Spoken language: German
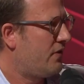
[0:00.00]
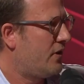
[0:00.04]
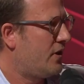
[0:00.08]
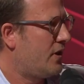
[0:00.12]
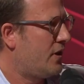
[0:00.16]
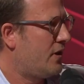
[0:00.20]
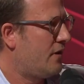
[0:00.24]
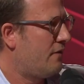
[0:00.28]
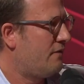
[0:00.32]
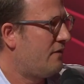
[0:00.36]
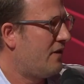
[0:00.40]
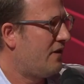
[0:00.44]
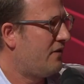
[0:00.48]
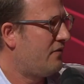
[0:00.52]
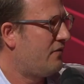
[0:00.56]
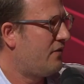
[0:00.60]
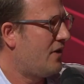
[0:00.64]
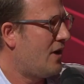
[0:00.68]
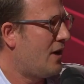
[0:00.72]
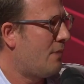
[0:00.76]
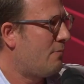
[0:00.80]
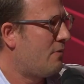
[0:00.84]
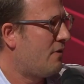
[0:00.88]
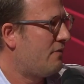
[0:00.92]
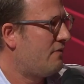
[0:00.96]
äh, was
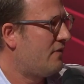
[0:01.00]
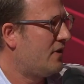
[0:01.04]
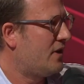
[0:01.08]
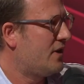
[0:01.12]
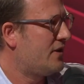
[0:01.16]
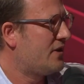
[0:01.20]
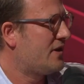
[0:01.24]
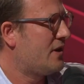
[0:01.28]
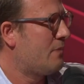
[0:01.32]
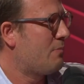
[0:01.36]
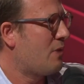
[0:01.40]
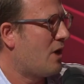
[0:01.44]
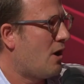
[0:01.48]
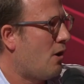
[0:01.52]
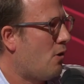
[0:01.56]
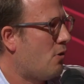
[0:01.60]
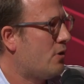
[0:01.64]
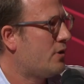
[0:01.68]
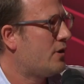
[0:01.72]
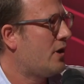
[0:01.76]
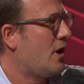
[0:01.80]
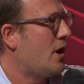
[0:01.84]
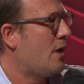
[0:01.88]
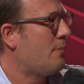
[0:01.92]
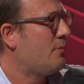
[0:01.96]
wir aber wirklich
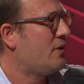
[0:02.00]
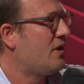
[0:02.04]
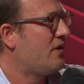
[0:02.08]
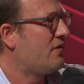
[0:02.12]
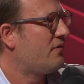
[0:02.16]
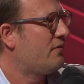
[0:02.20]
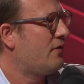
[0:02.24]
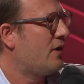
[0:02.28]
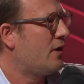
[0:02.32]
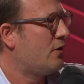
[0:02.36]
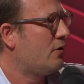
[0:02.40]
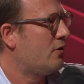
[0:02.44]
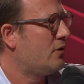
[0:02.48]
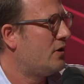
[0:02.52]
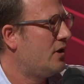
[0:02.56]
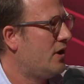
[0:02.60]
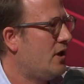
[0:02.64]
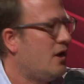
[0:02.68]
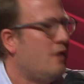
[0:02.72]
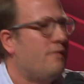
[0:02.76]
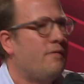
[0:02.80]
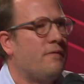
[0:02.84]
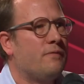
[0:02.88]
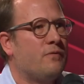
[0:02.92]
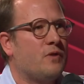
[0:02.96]
gebraucht haben, das war noch die
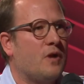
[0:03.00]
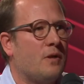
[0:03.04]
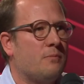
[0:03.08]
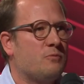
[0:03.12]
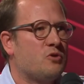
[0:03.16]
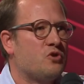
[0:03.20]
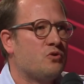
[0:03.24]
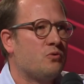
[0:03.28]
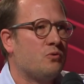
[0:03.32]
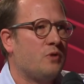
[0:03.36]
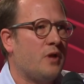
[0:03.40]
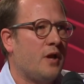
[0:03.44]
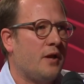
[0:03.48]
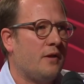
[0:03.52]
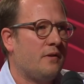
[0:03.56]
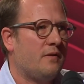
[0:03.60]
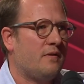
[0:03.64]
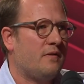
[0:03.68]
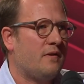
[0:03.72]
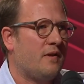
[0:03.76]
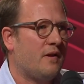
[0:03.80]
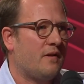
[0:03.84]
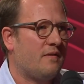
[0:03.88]
Hilfe von einem Student der